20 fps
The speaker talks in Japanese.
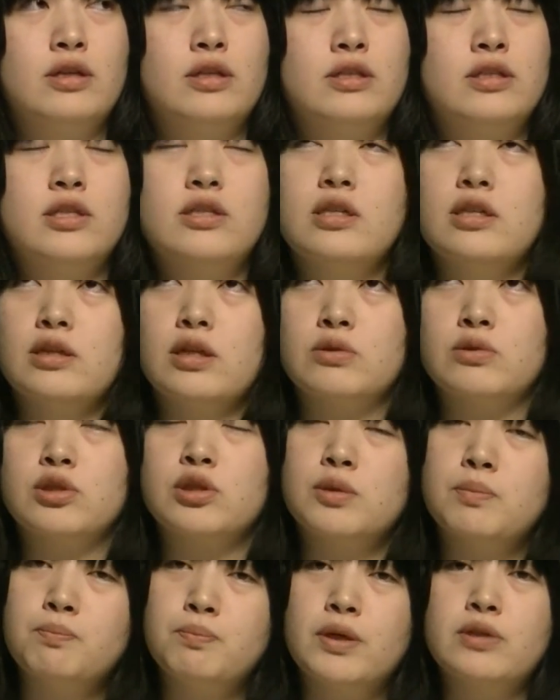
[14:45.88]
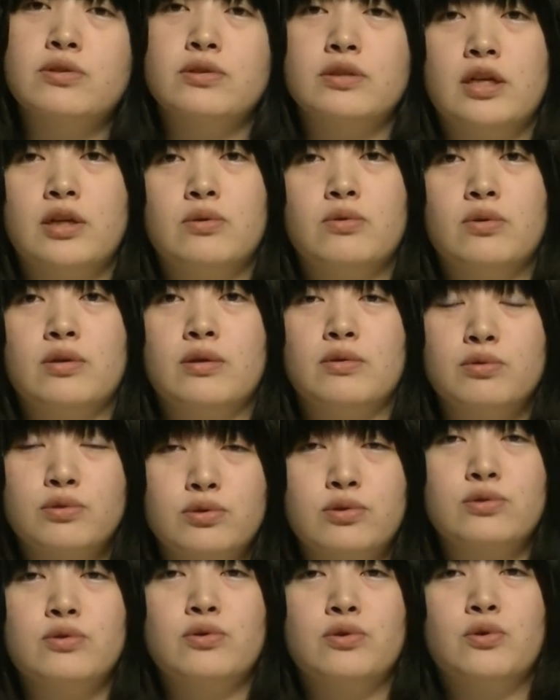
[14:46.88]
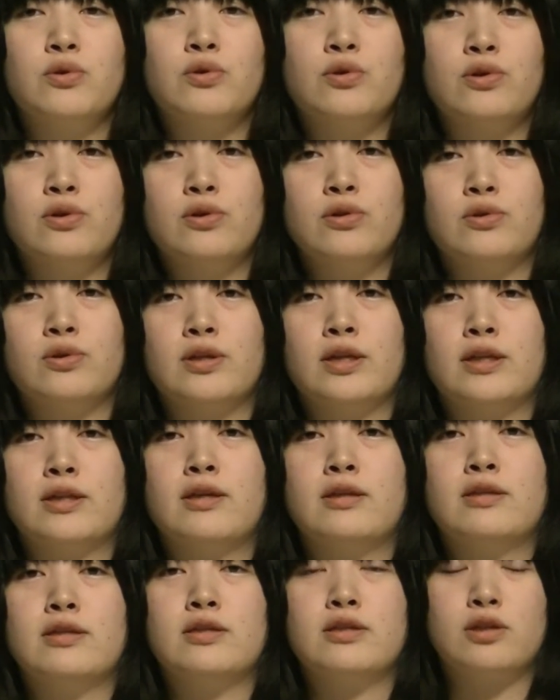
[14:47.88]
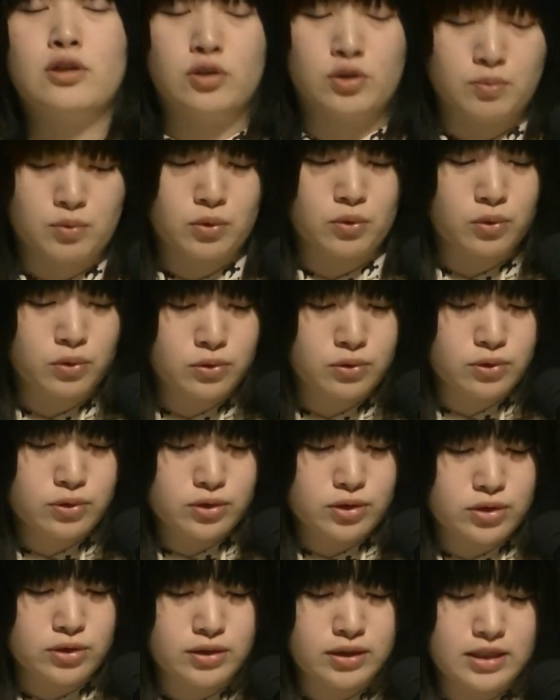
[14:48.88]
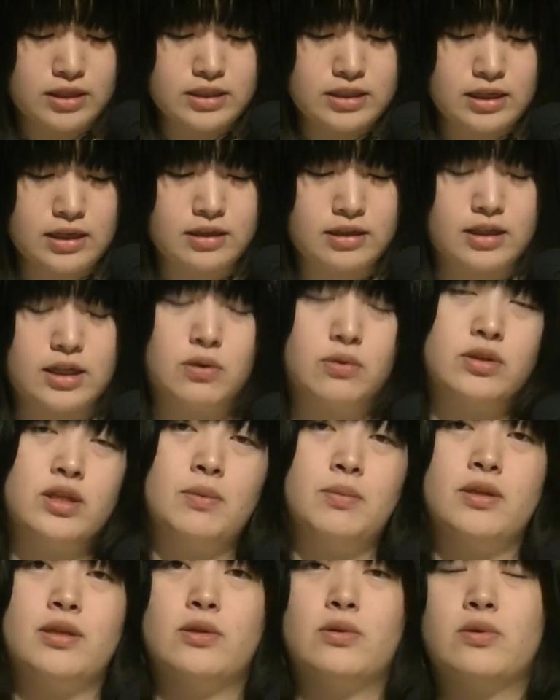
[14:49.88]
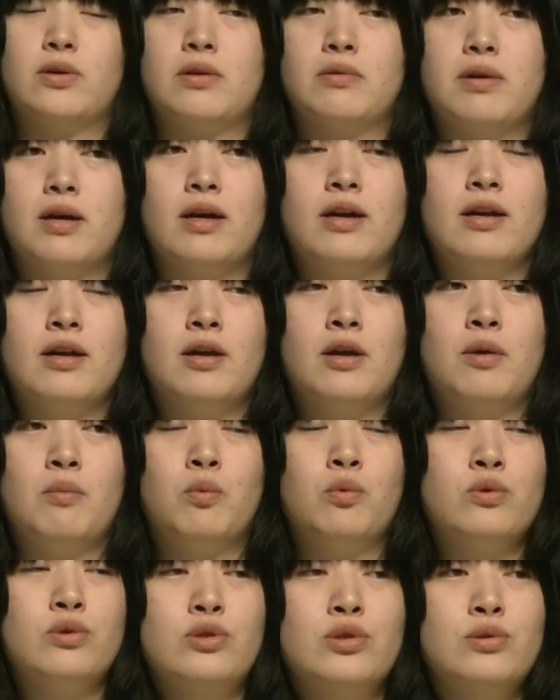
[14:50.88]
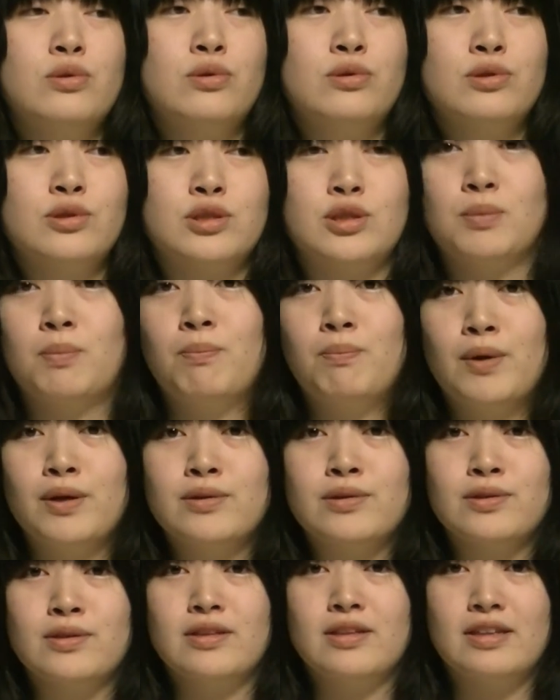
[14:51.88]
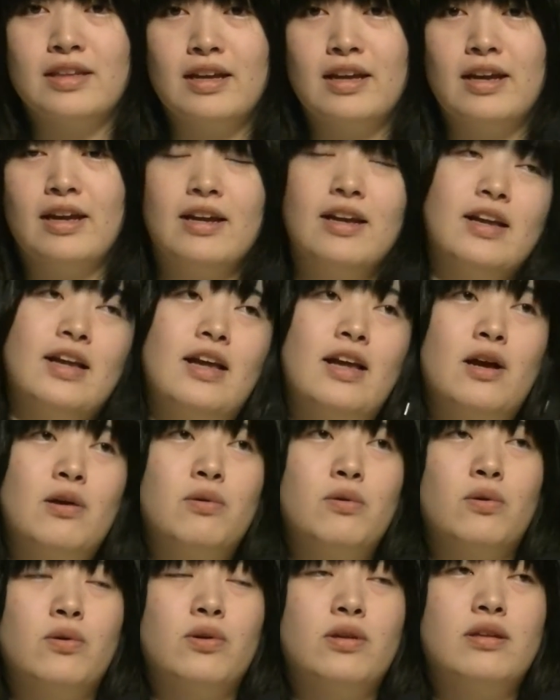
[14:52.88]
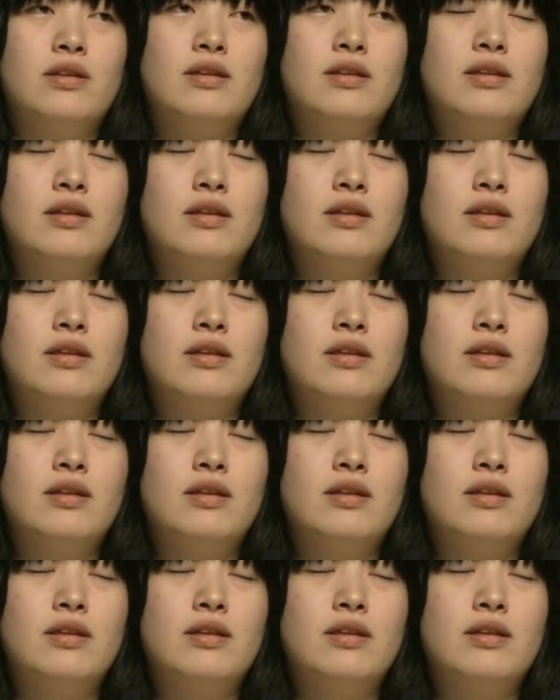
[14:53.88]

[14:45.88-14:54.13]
全然酸っぱくないというか普通のヨーグルトだったんですけれども、このスネジャンカを食べた時はものすごく酸っぱくって、こう